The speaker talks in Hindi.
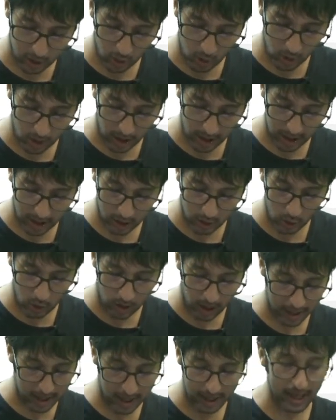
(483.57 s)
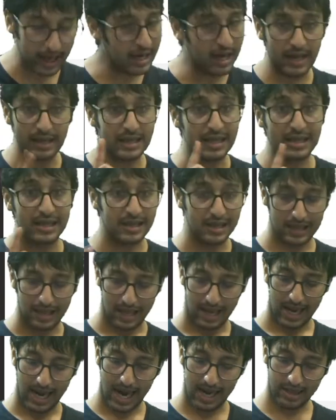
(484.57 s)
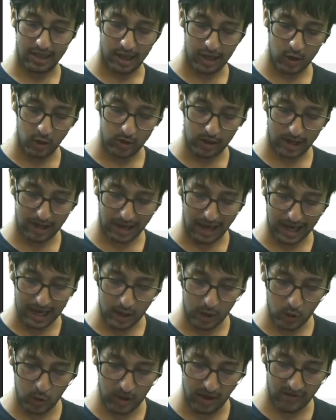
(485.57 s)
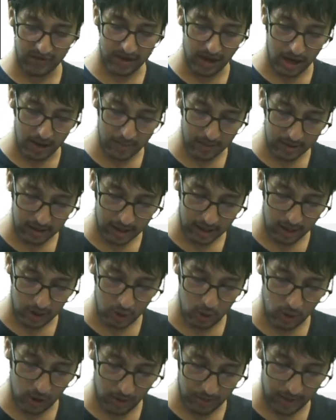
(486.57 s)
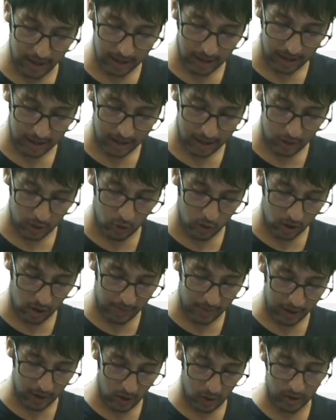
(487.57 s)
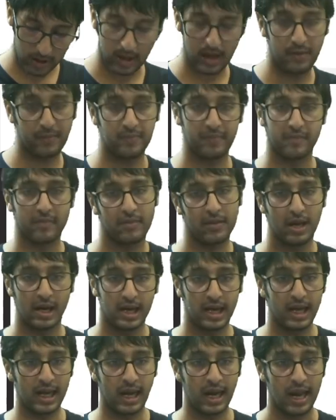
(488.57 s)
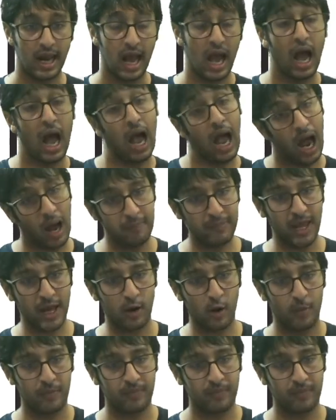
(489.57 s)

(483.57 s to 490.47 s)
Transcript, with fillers: का ये दो का ये अकेला ऐसा नहीं होता राइट टू लेफ्ट जाना पड़ता है ये दो का पैर ये दो का पैर और ये ठीक है अब देखो